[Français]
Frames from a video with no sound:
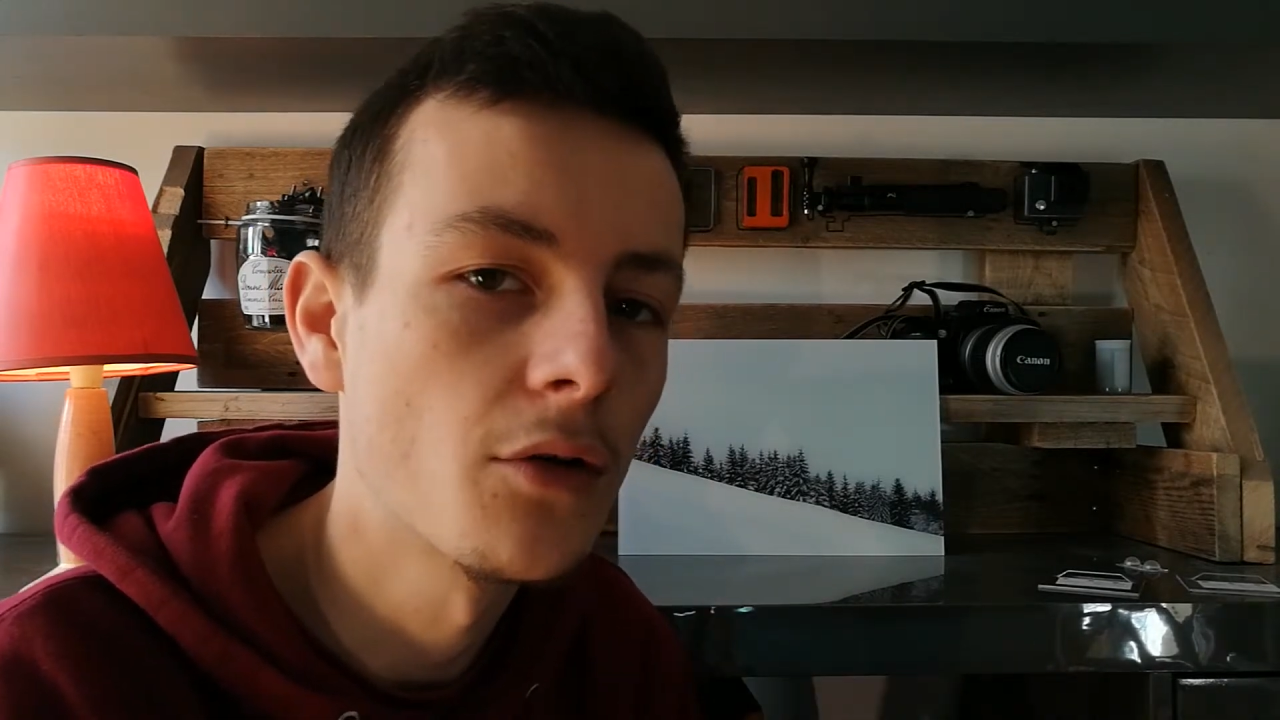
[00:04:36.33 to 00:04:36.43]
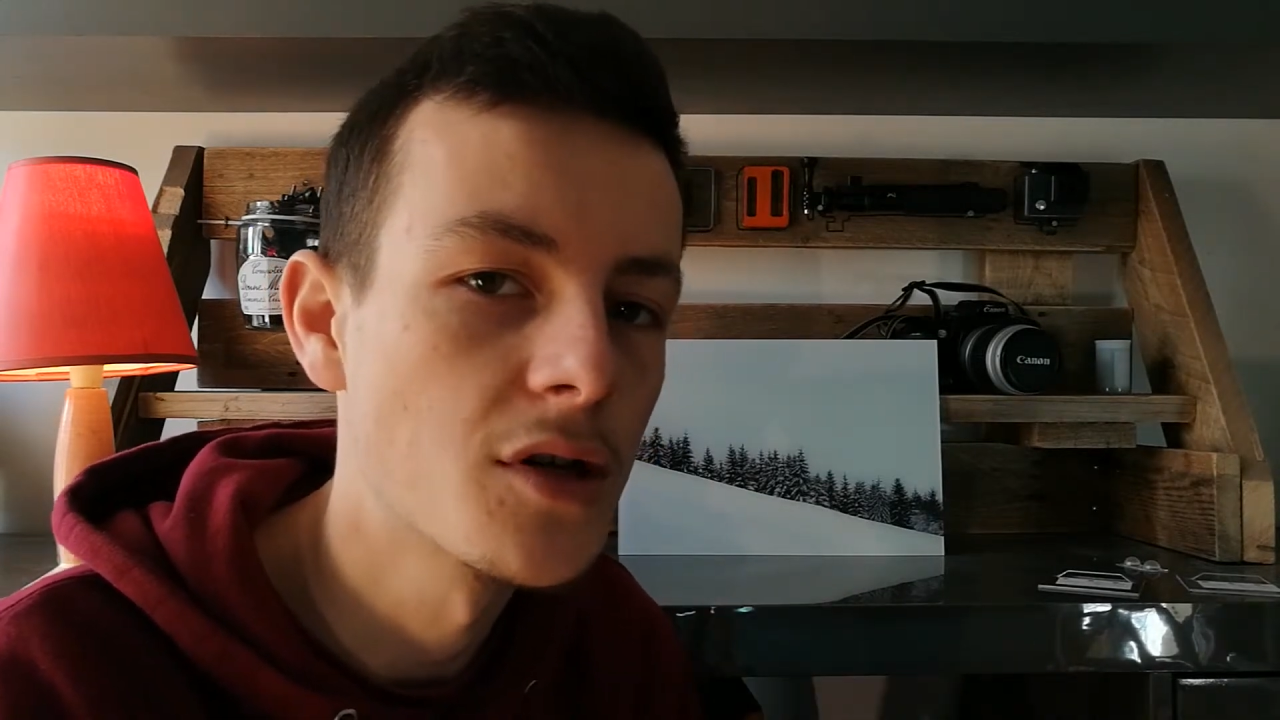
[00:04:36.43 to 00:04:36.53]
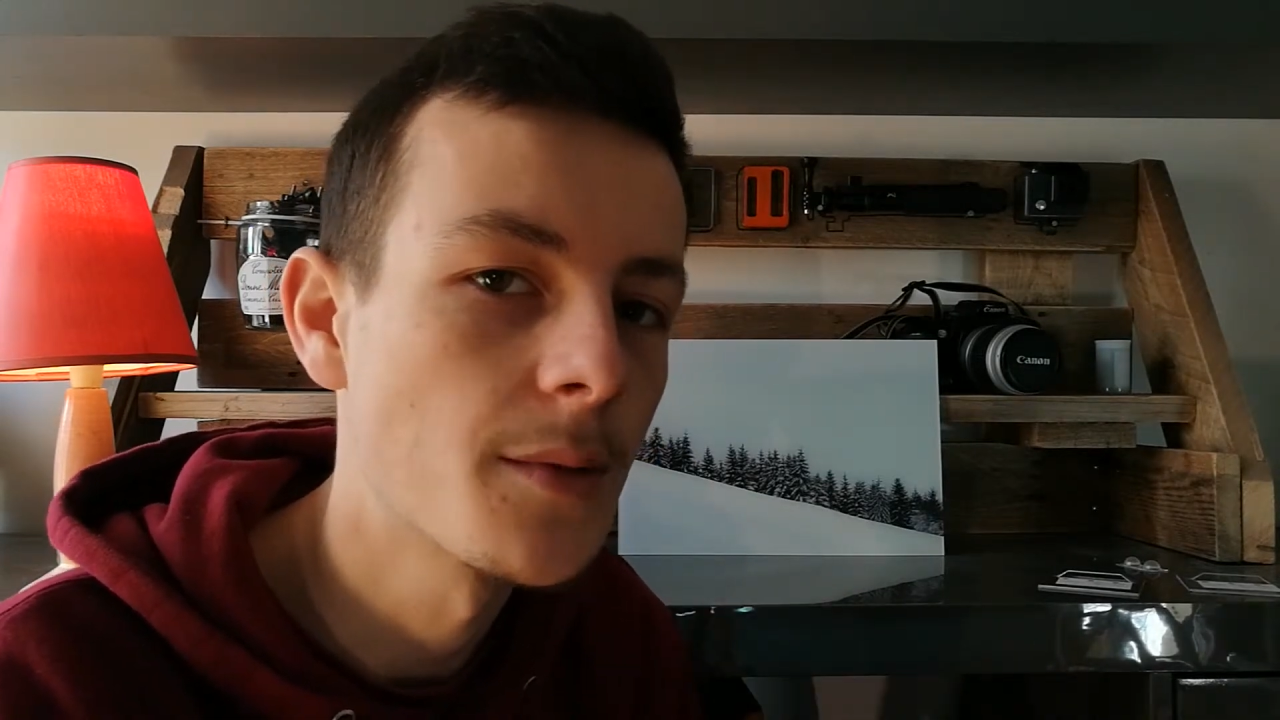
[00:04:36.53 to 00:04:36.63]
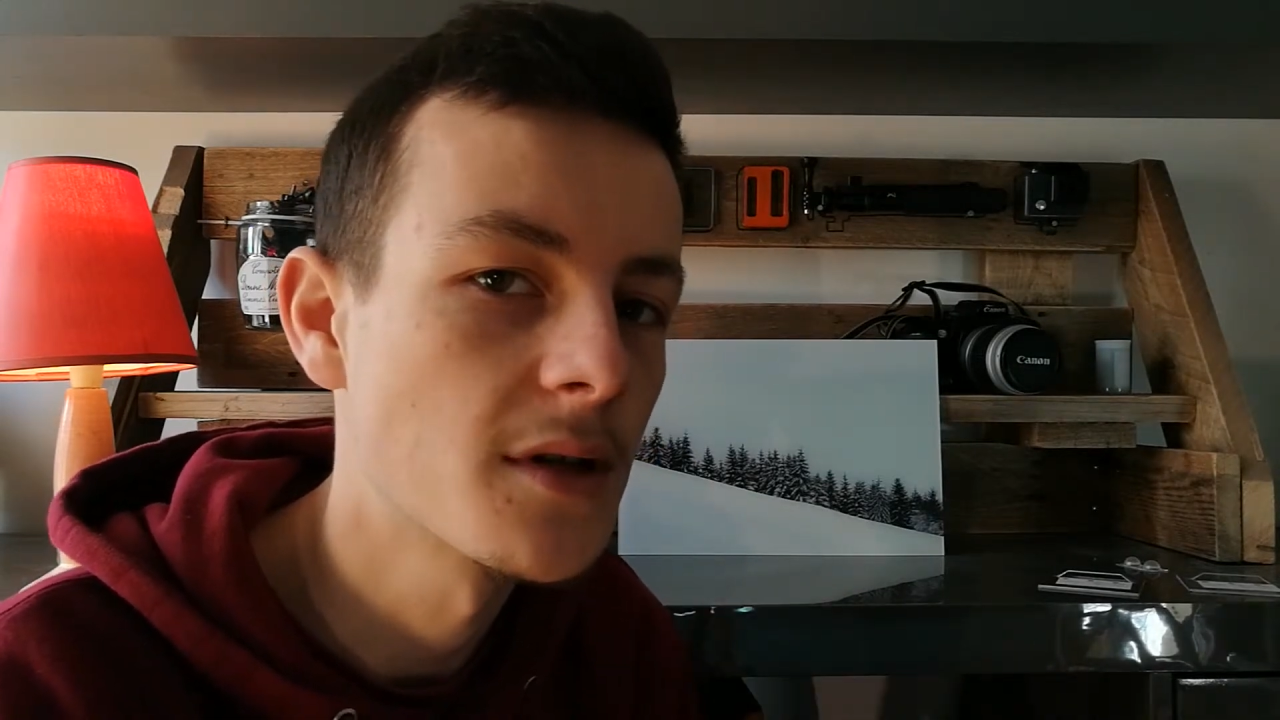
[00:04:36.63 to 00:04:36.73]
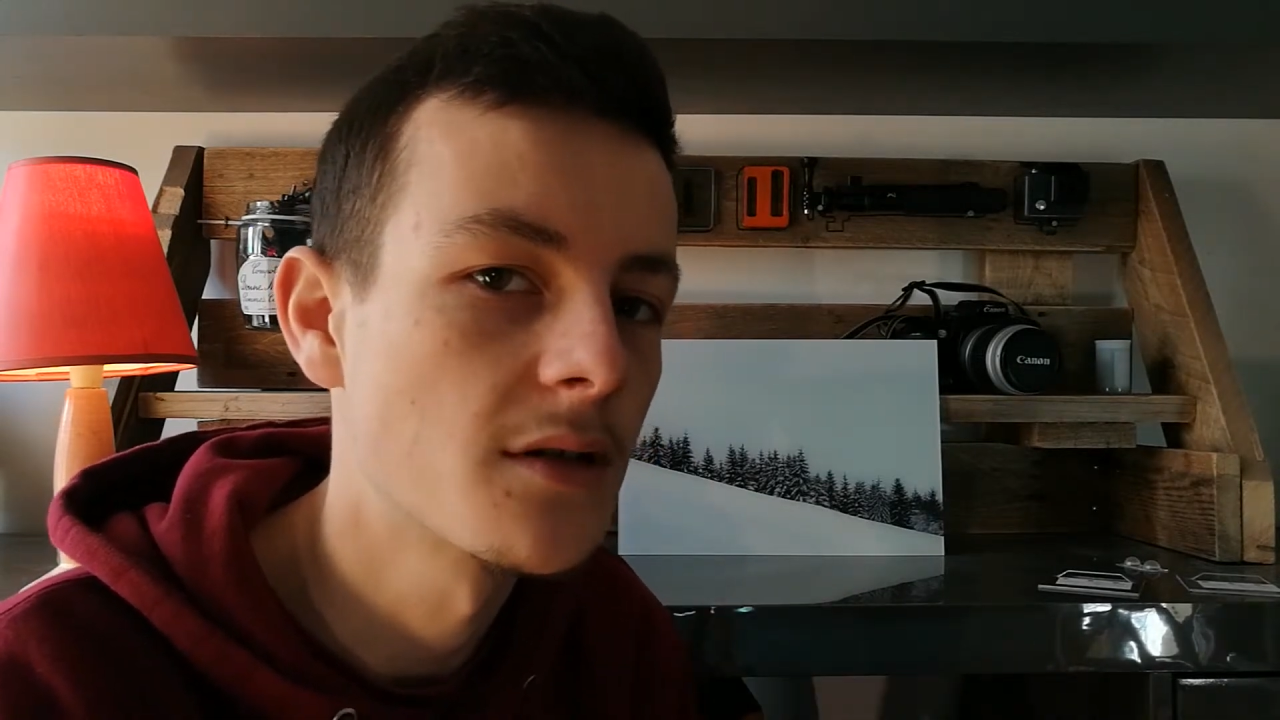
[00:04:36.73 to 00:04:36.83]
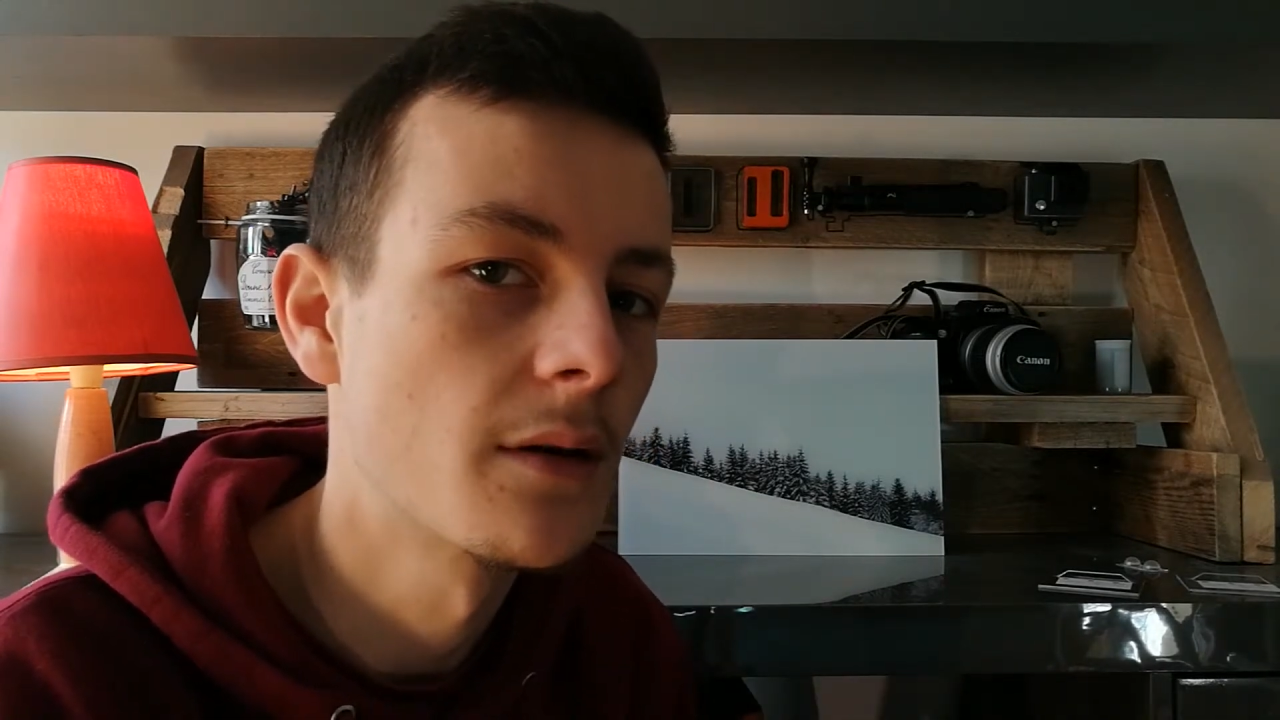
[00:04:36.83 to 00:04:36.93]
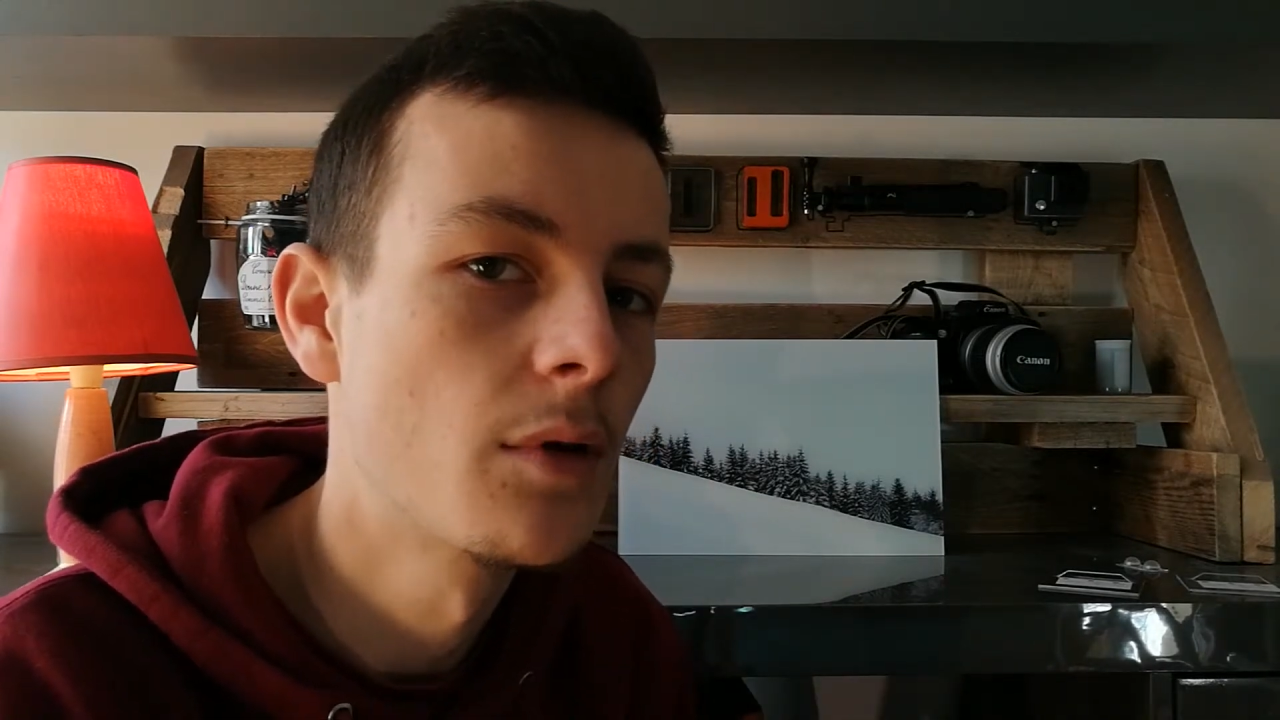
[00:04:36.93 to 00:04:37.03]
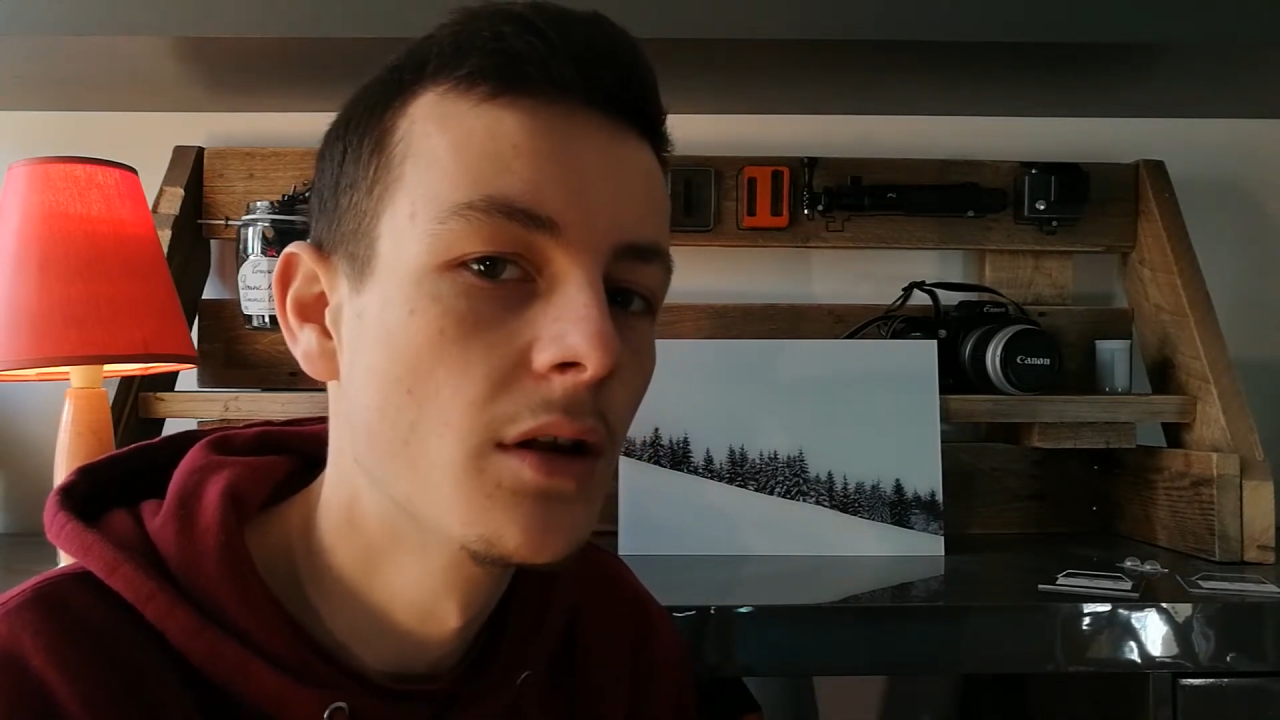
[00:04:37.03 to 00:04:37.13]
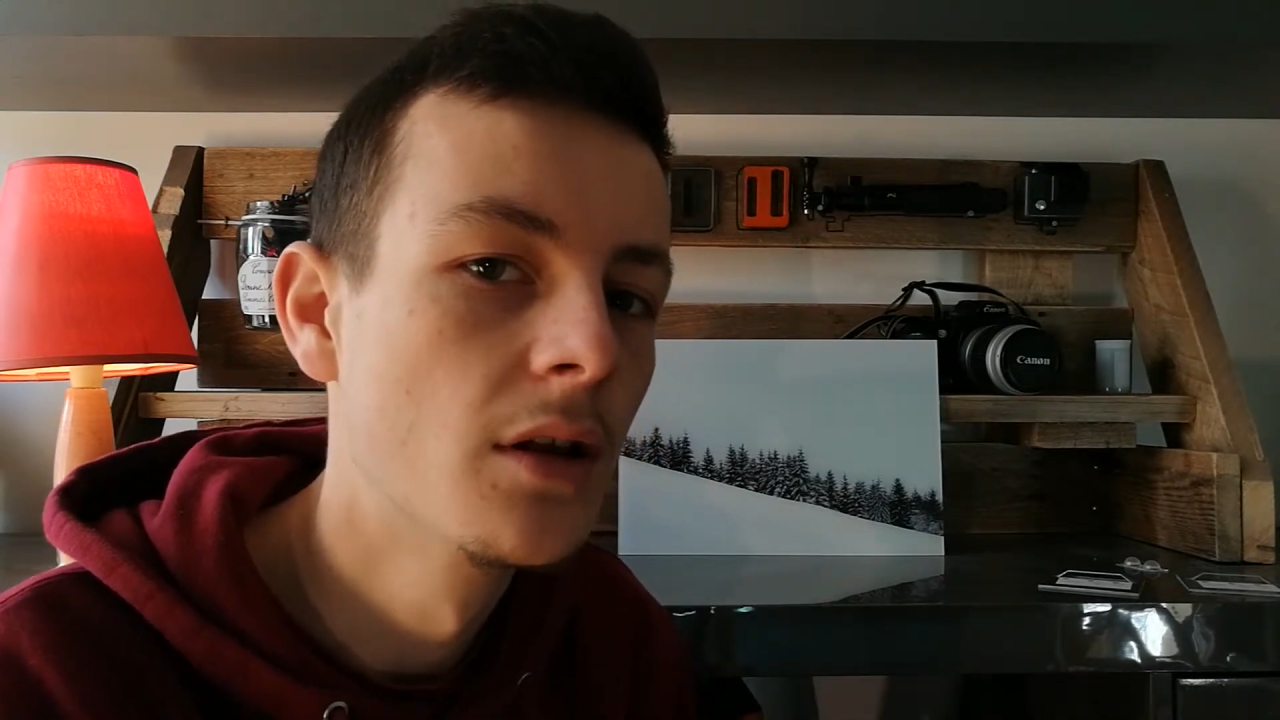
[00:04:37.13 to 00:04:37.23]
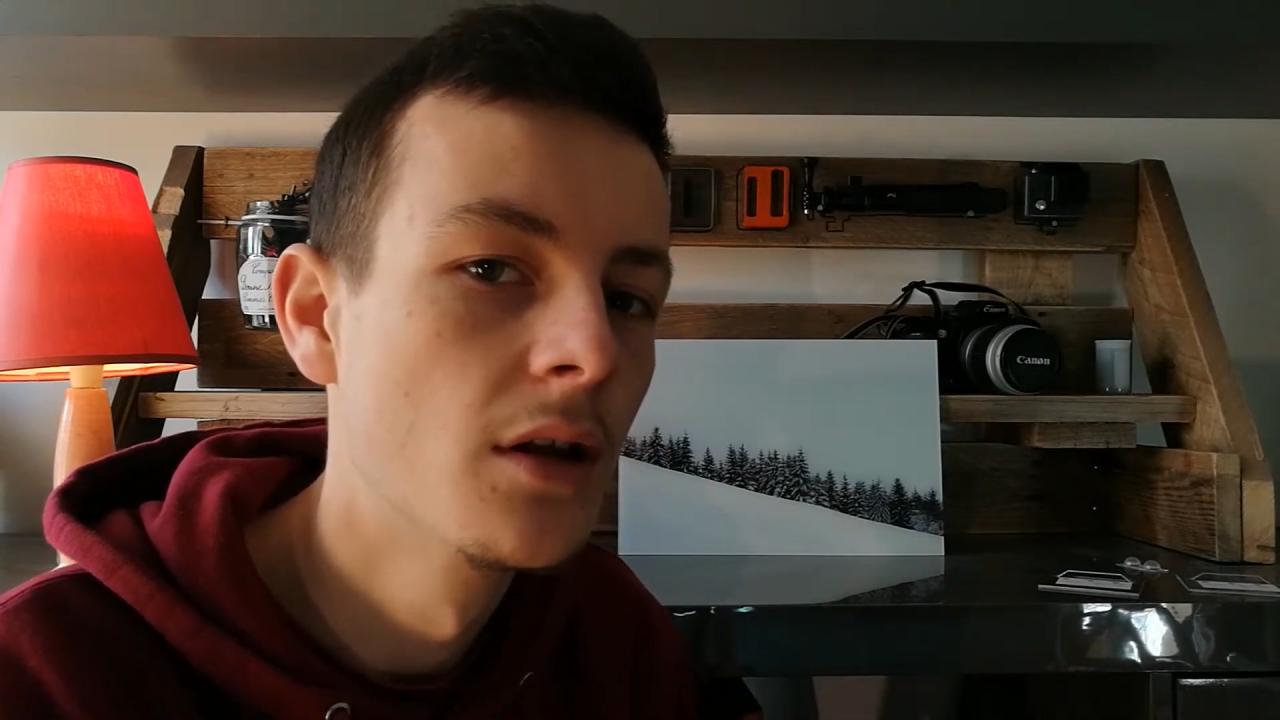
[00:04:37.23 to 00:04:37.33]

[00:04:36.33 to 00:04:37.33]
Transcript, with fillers: que j'apprécie vraiment.